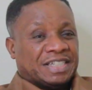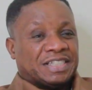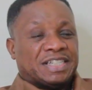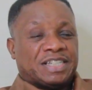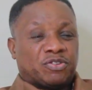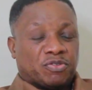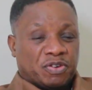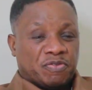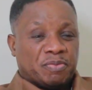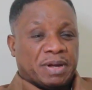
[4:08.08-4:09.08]
Je les ai
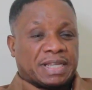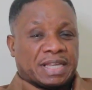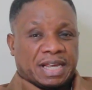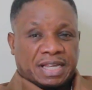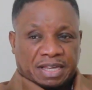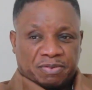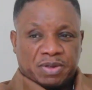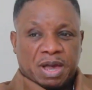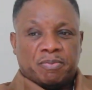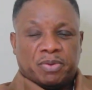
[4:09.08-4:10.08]
trouvés vraiment très très
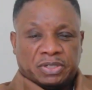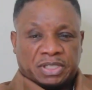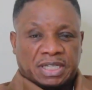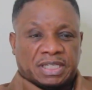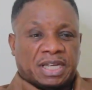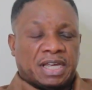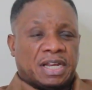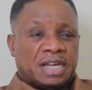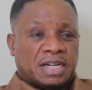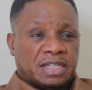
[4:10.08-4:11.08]
bien, en bonne
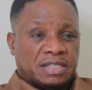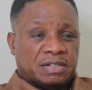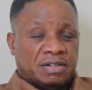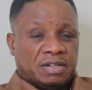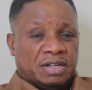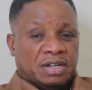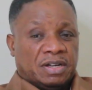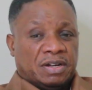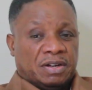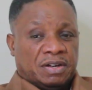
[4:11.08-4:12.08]
santé et l'église
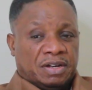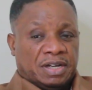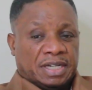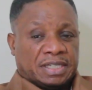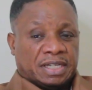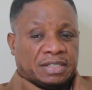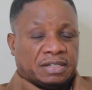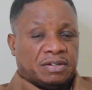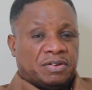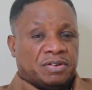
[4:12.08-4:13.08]
est en
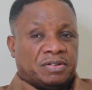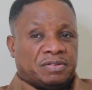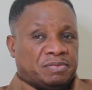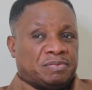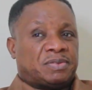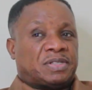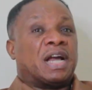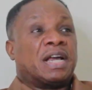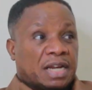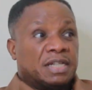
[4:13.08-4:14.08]
train de
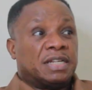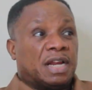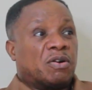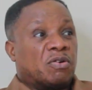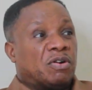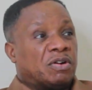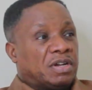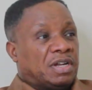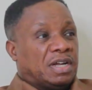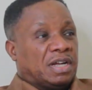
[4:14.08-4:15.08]
s'agrandir
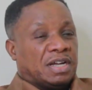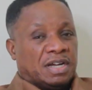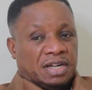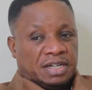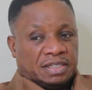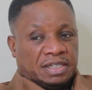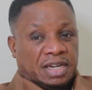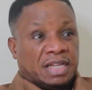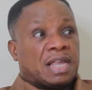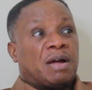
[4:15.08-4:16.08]
encore.
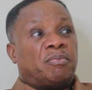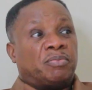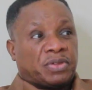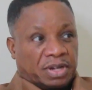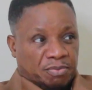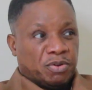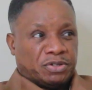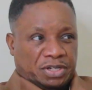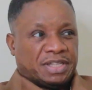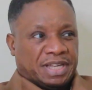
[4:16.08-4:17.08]
elle est en très
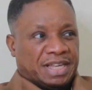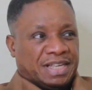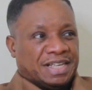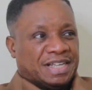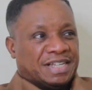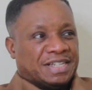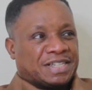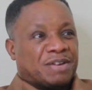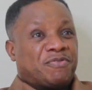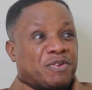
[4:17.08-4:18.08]
bonne santé
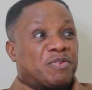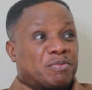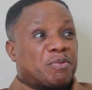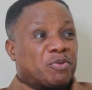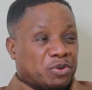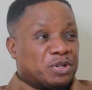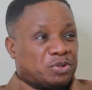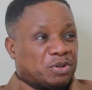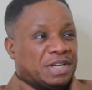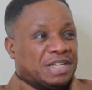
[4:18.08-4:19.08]
ça me fait vraiment beaucoup
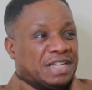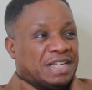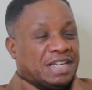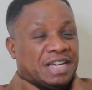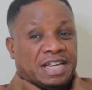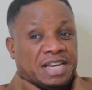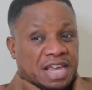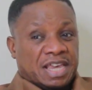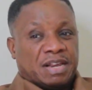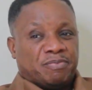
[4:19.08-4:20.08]
de joie. Et
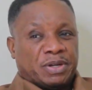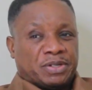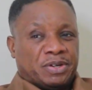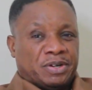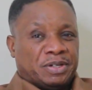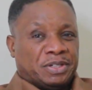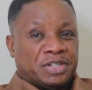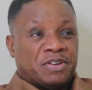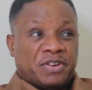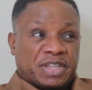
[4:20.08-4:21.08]
d'ailleurs, euh,
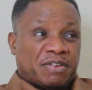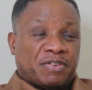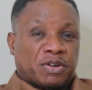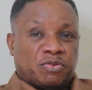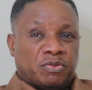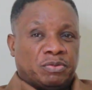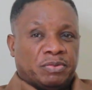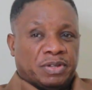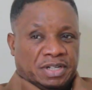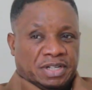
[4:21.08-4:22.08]
il devait être avec nous.